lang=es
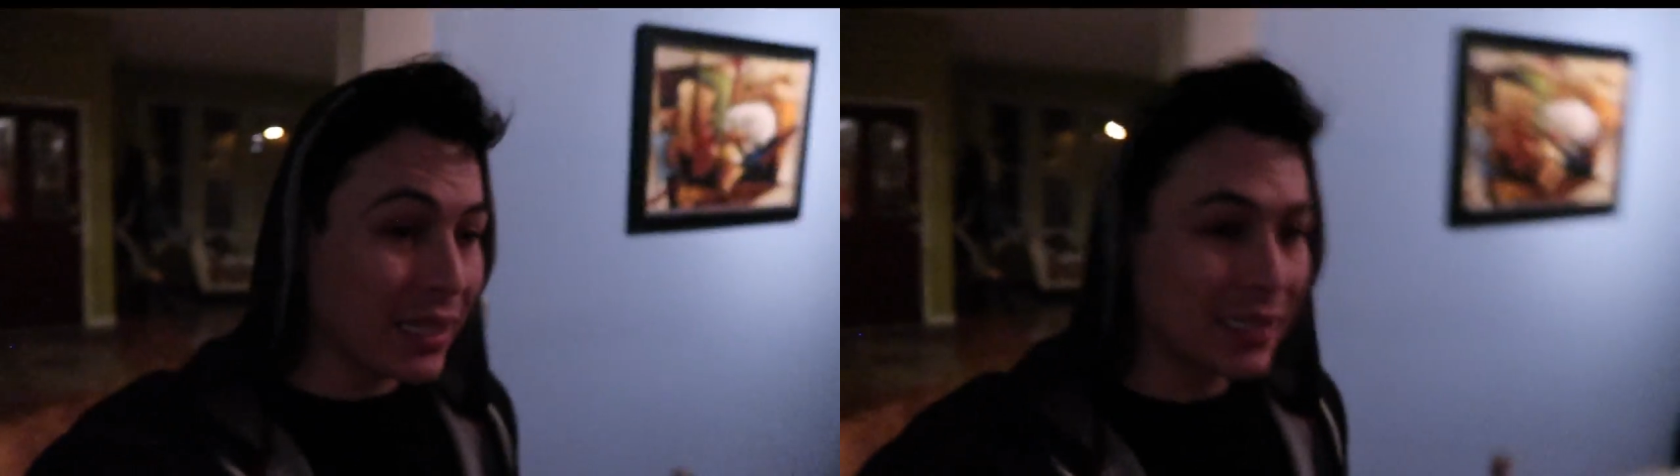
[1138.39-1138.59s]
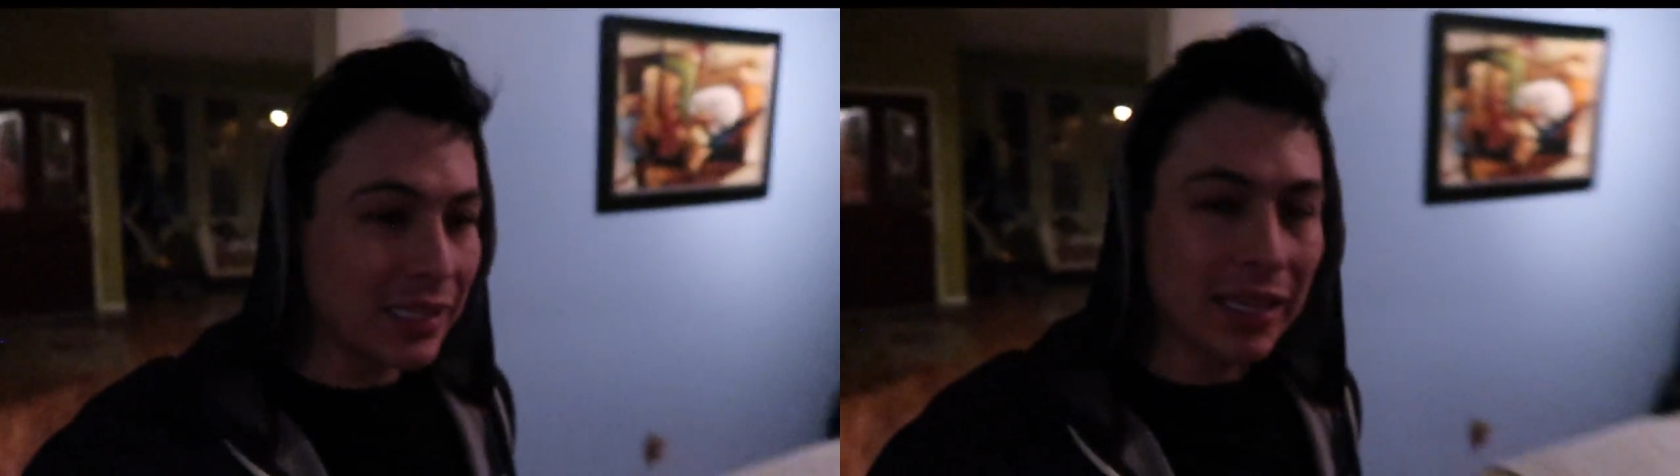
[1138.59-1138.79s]

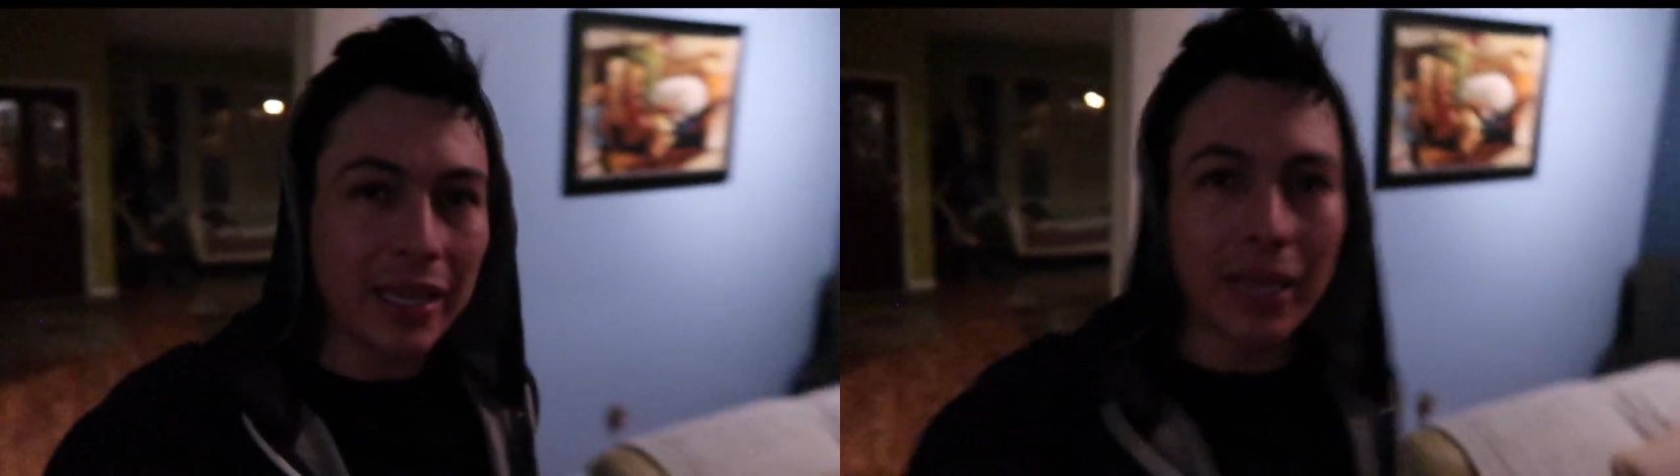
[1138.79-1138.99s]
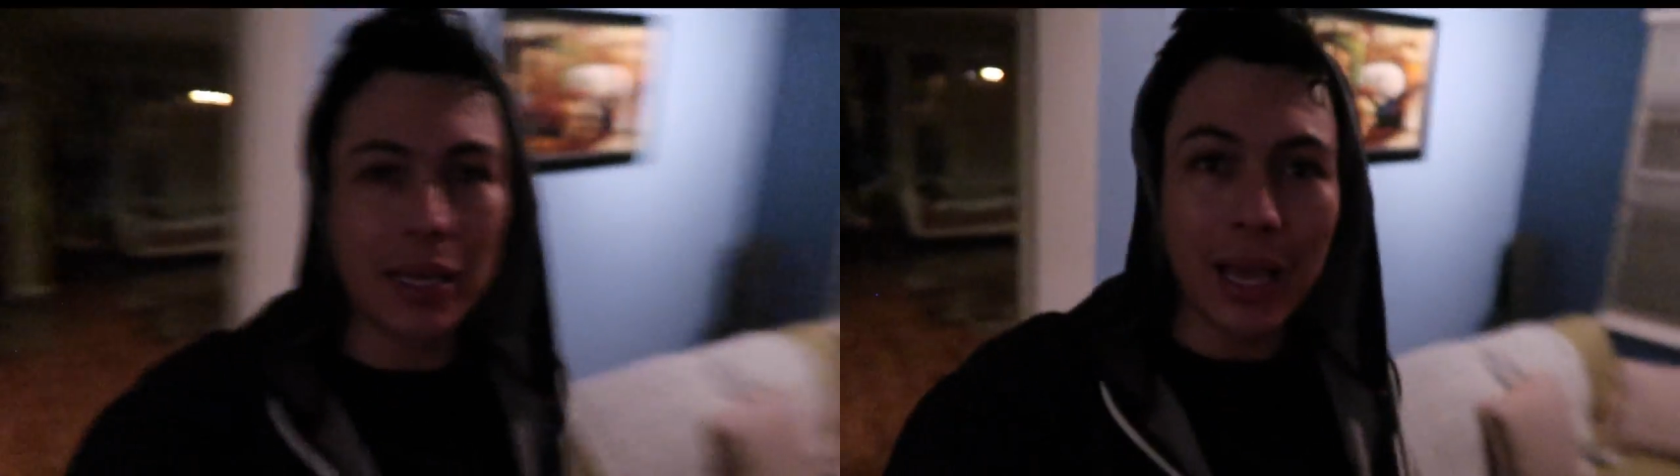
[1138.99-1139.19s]
así de
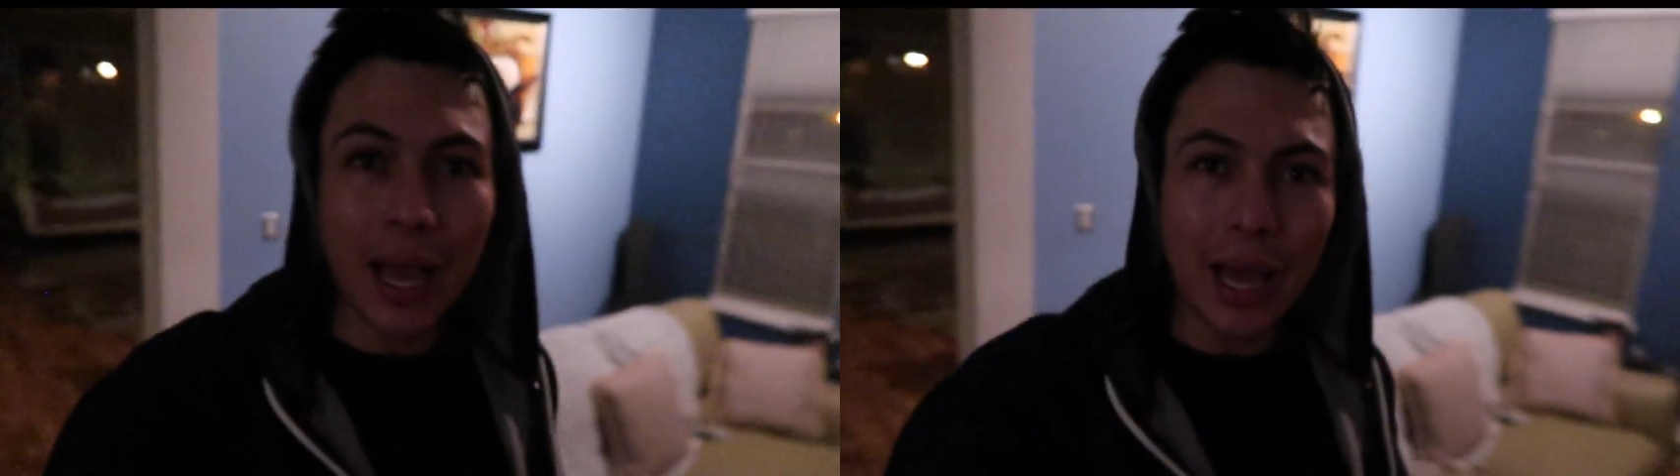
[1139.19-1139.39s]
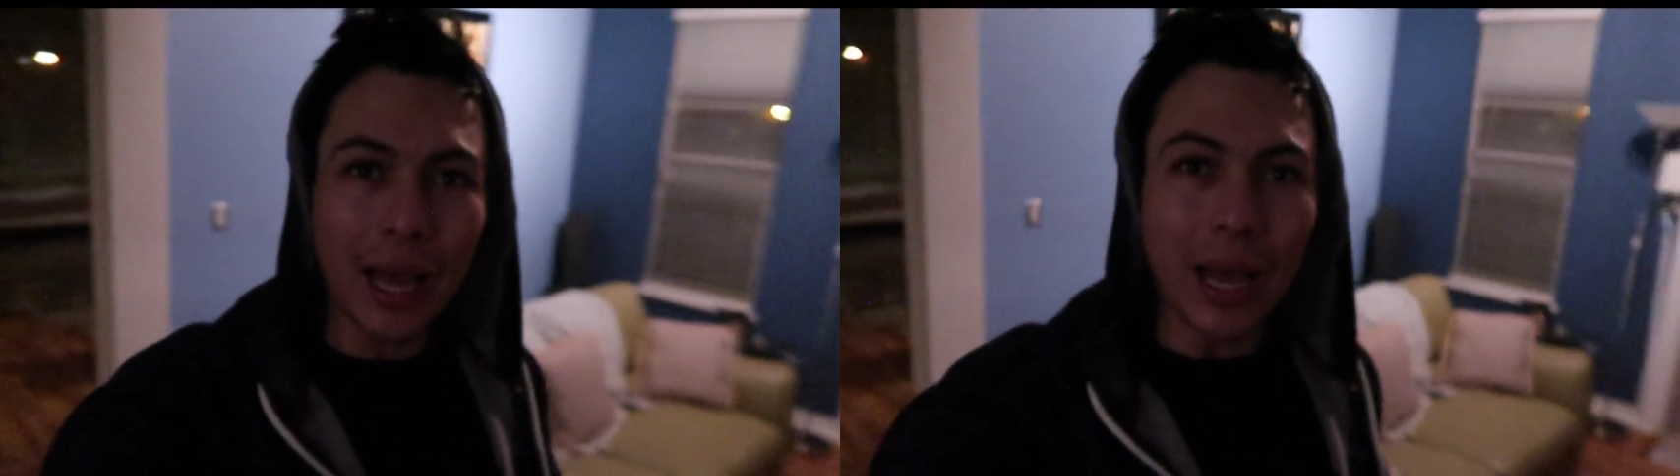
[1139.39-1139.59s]

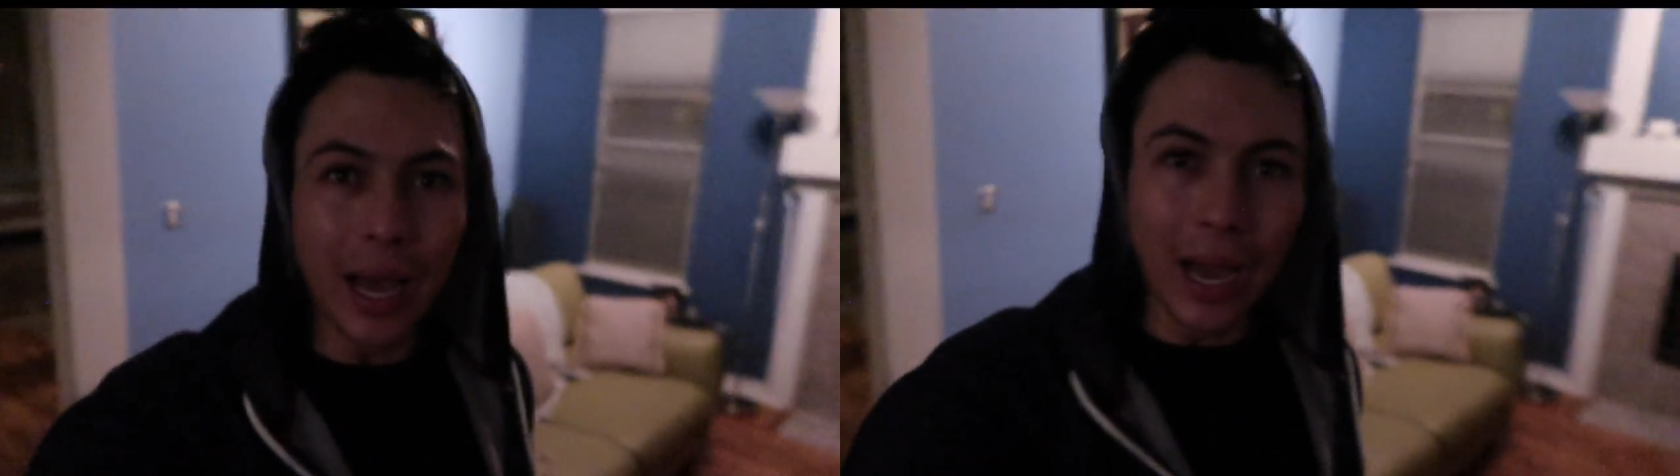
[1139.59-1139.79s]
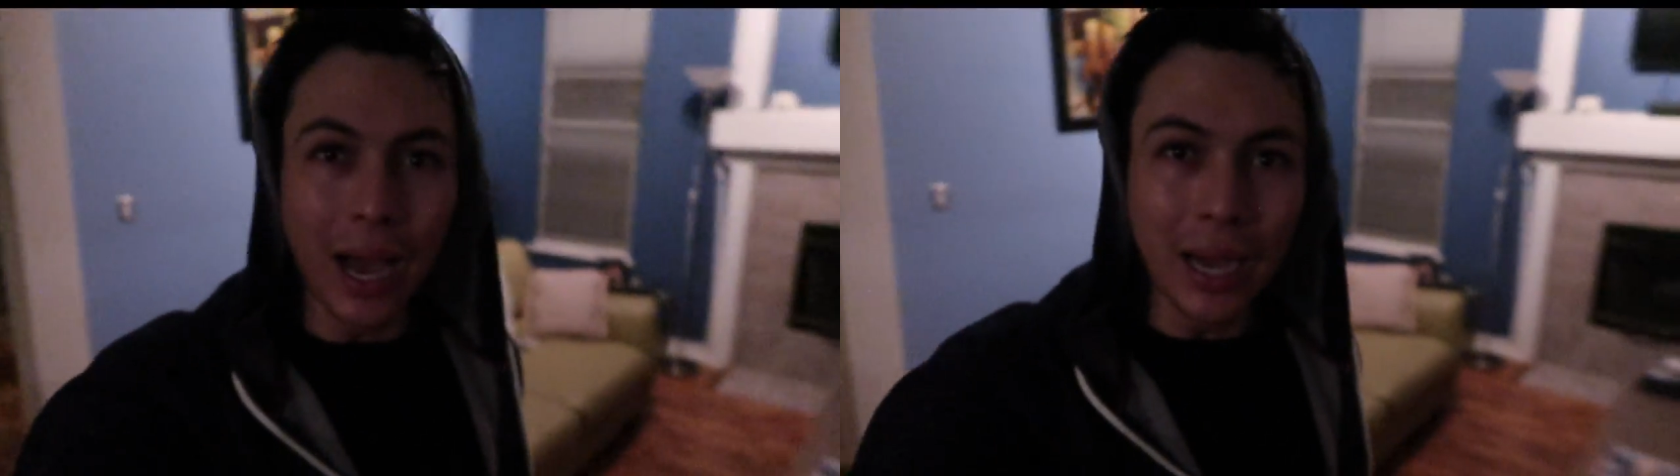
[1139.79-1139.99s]
que...
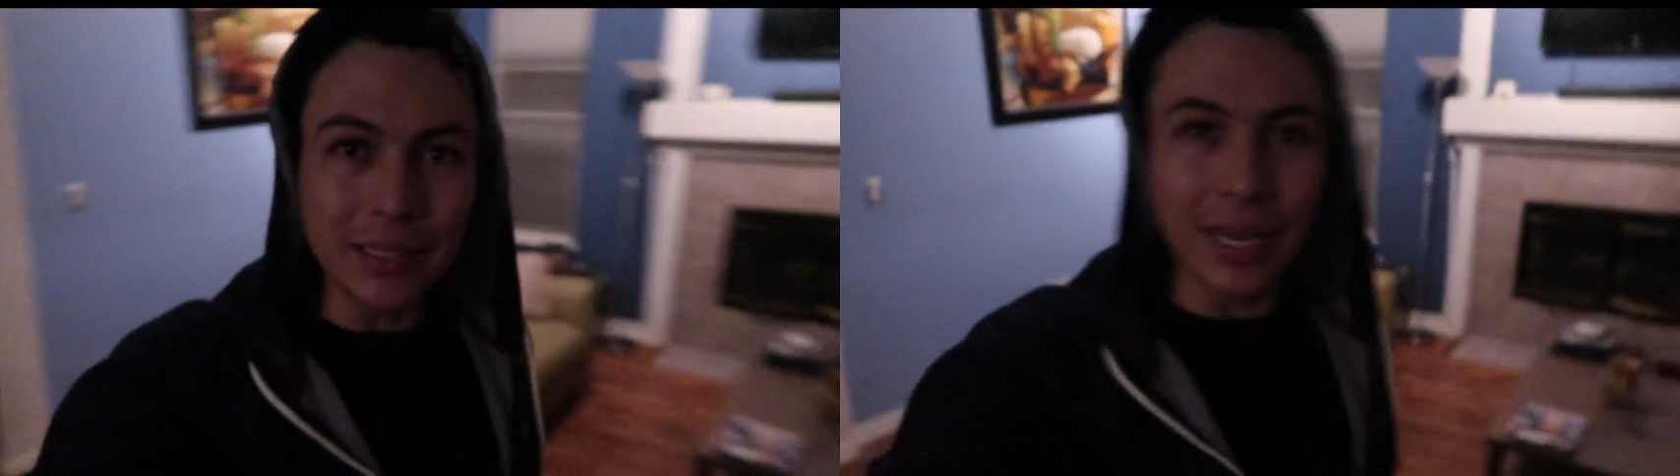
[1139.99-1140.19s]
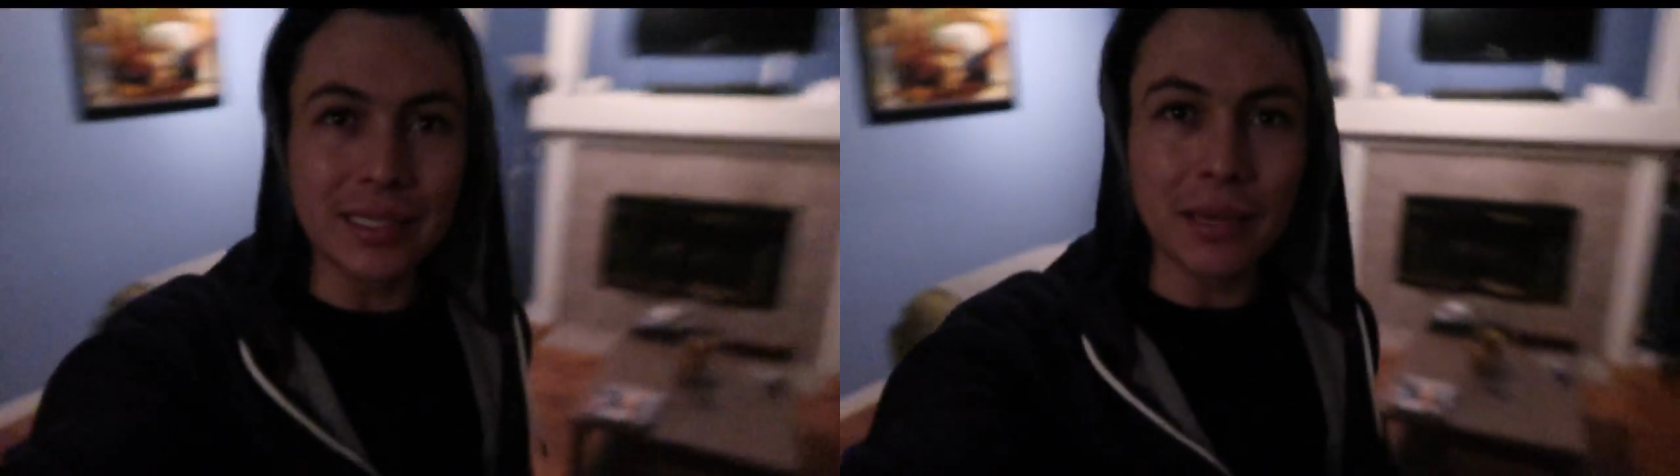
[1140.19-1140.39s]

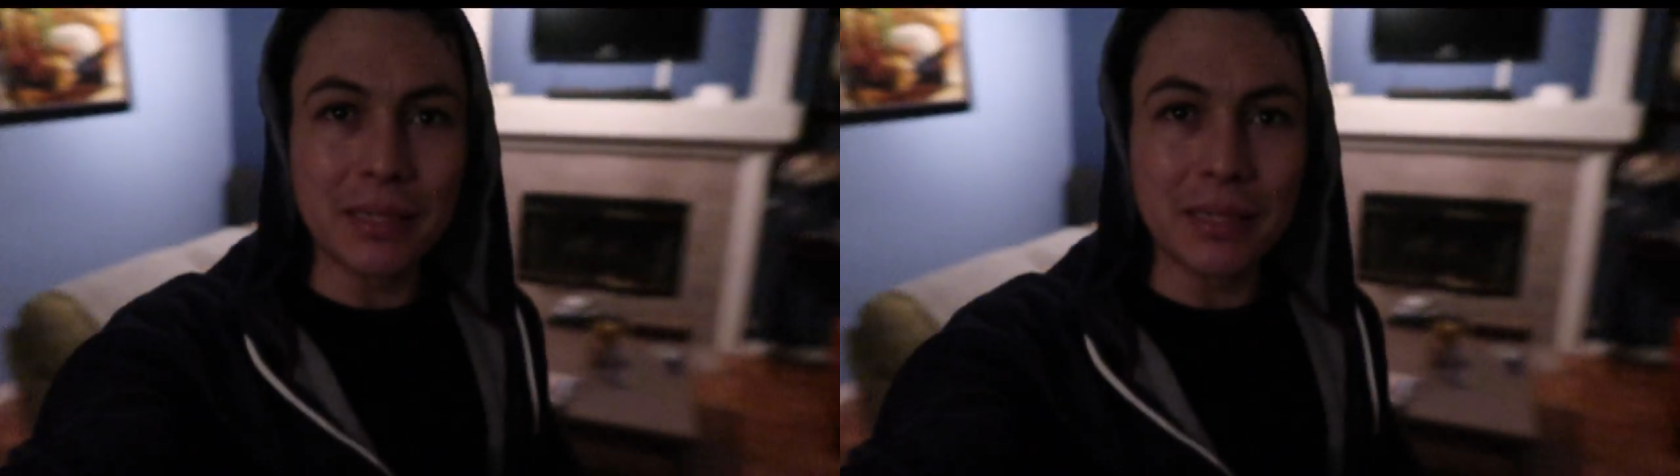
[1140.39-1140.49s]
¡Ah! Ya les